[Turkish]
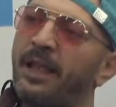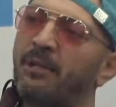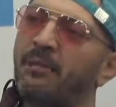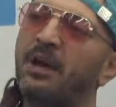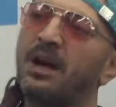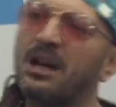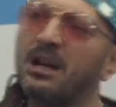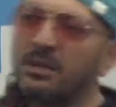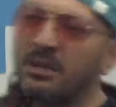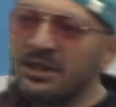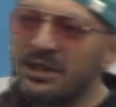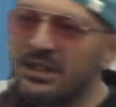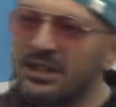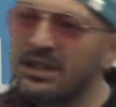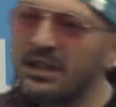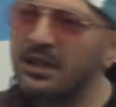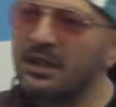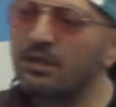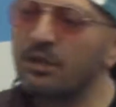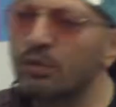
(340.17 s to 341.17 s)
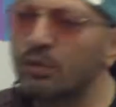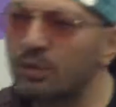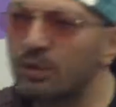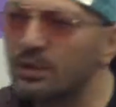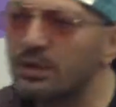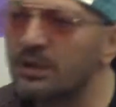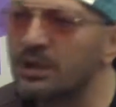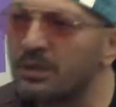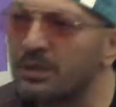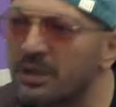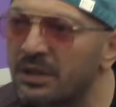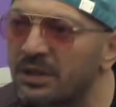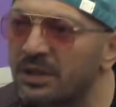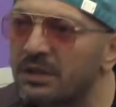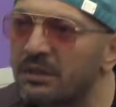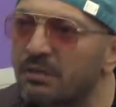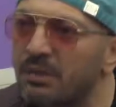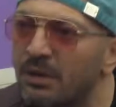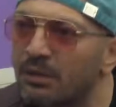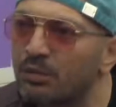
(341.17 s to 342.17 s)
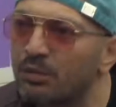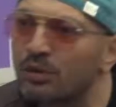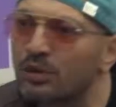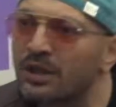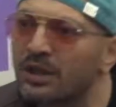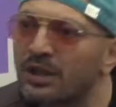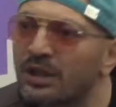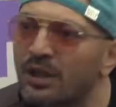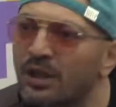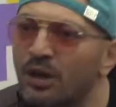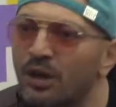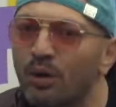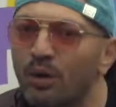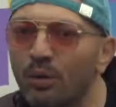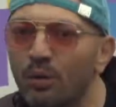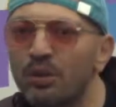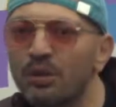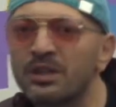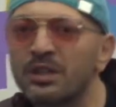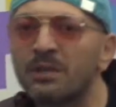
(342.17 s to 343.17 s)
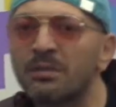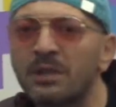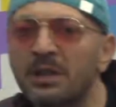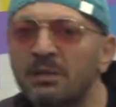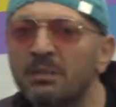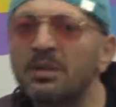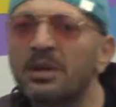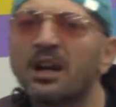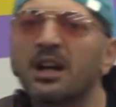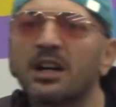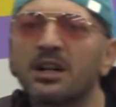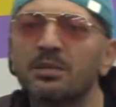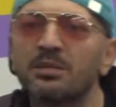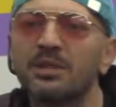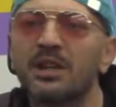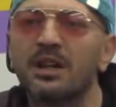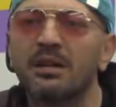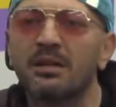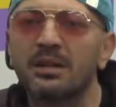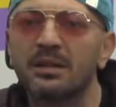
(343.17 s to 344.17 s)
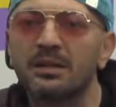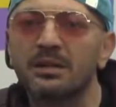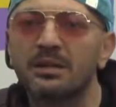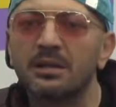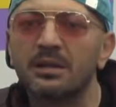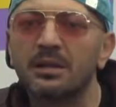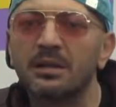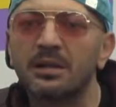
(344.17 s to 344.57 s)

Merhaba dediklerinde orada olan adamlardanım ben bu ülkede. O yüzden benim bir hakkım daha var.